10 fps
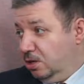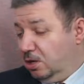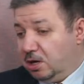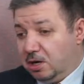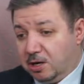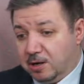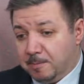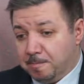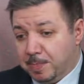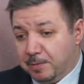
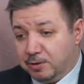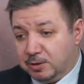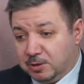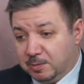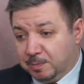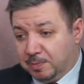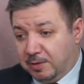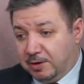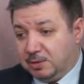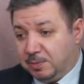А, вот эм,
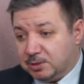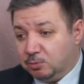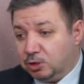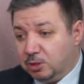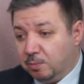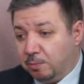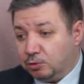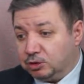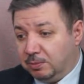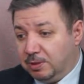давайте посмотрим про
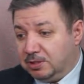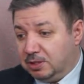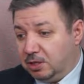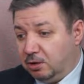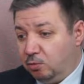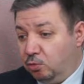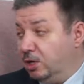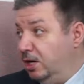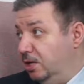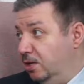события на
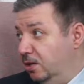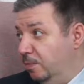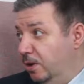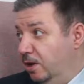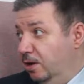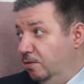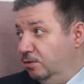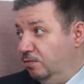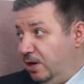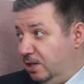Украине. Вот
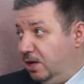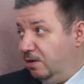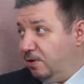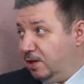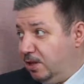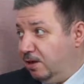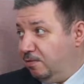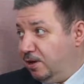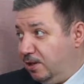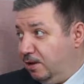война, война,
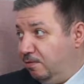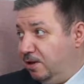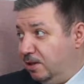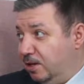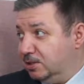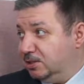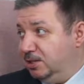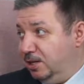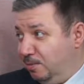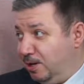война, война,
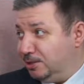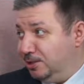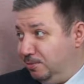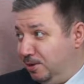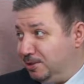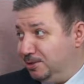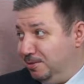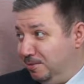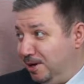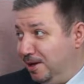стрельба, стрельба,
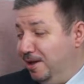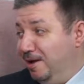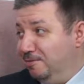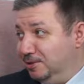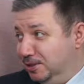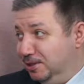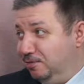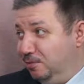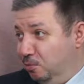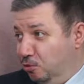стрельба,
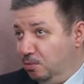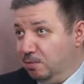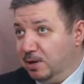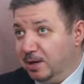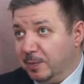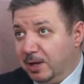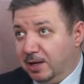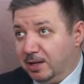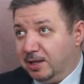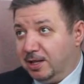взрывы, бомбы,
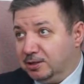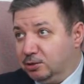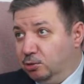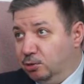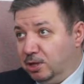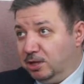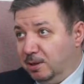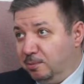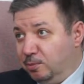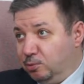какие-то осколки,
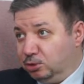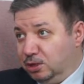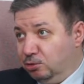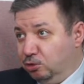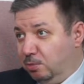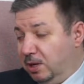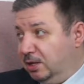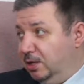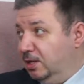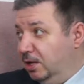там куски дома
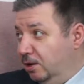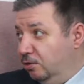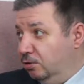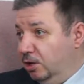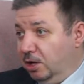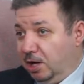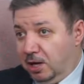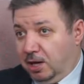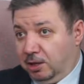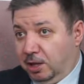отлетают,
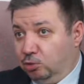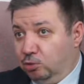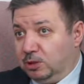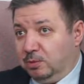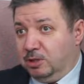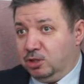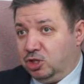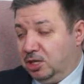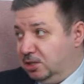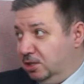а, а до дома там какие-то
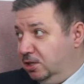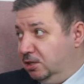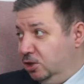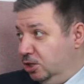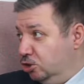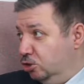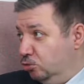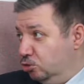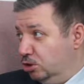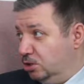части кры крыши
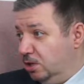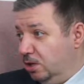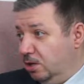рушатся.